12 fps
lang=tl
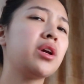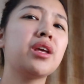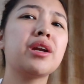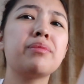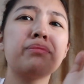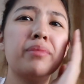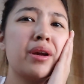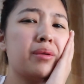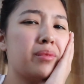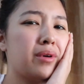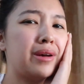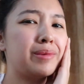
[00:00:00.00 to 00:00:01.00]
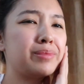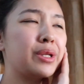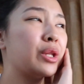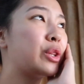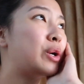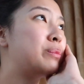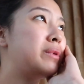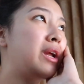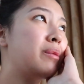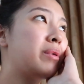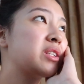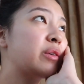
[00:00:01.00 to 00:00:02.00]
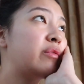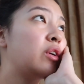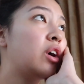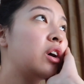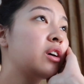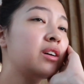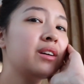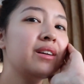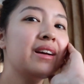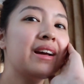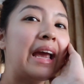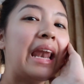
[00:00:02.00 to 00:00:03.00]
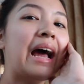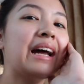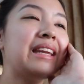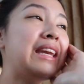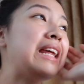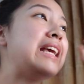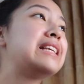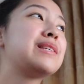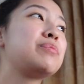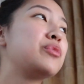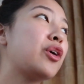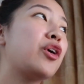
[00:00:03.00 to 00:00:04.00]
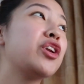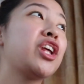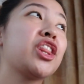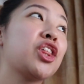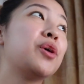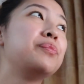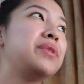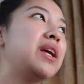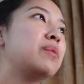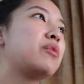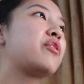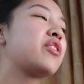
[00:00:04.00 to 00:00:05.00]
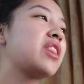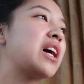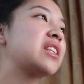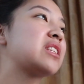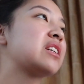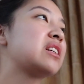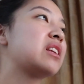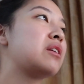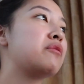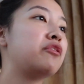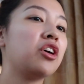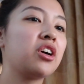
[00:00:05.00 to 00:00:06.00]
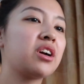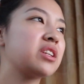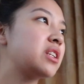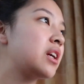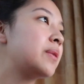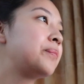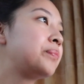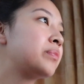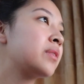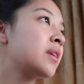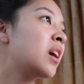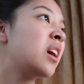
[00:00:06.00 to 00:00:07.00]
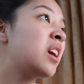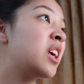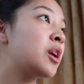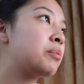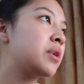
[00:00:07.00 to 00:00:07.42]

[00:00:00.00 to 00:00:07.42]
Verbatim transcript: Mahirap pala maghanap ng thumbnail pag sa vlog. Kailangan iniisip mo na kung ano thumbnail mo for that certain vlog kasi hirap